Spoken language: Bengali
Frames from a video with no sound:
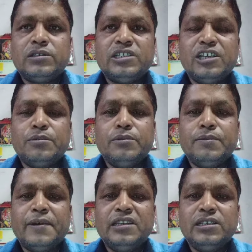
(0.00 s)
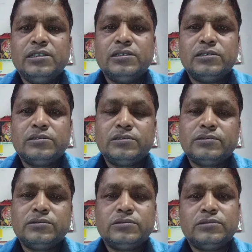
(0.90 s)
সেইভাবে বানিয়ে
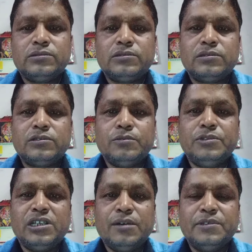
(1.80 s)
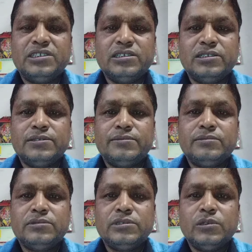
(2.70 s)
সবজি খাবে সে
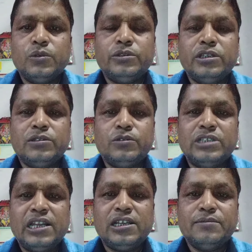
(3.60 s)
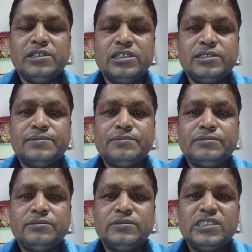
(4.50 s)
অতিরিক্ত ঝাল খাবে না
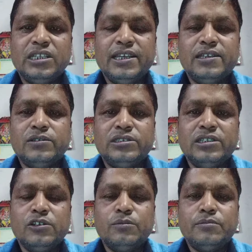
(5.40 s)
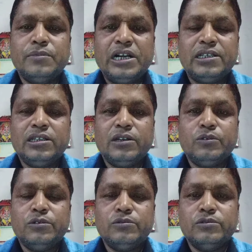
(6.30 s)
এই হচ্ছে নিয়ম বাকি আর
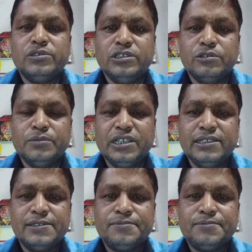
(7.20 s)
অন্য কোনো নিয়ম নেই